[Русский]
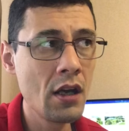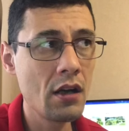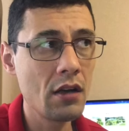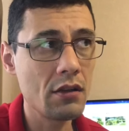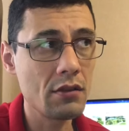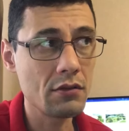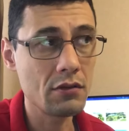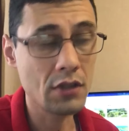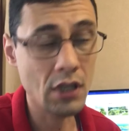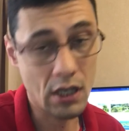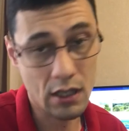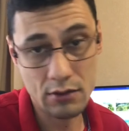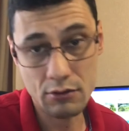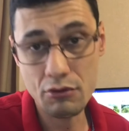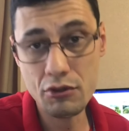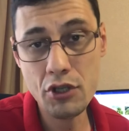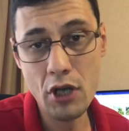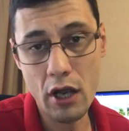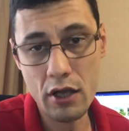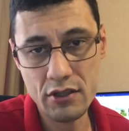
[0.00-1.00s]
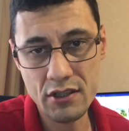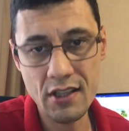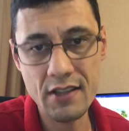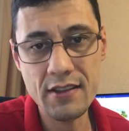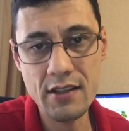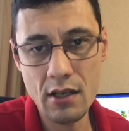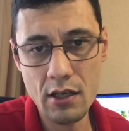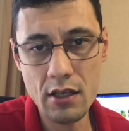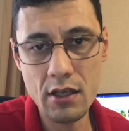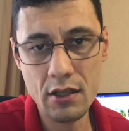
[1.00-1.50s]
Да, случаются
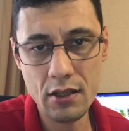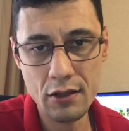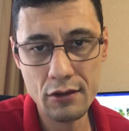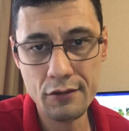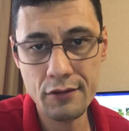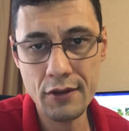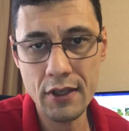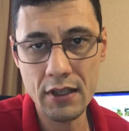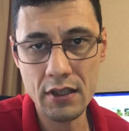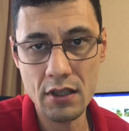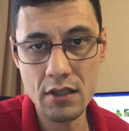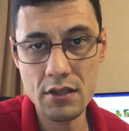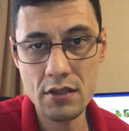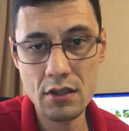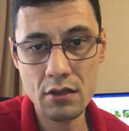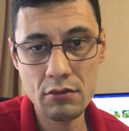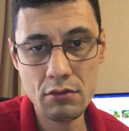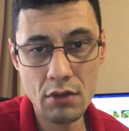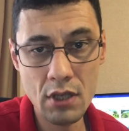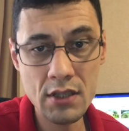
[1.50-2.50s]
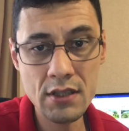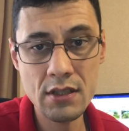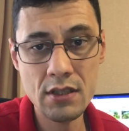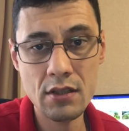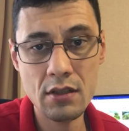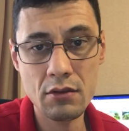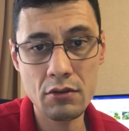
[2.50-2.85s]
отдельные конфликтные ситуации,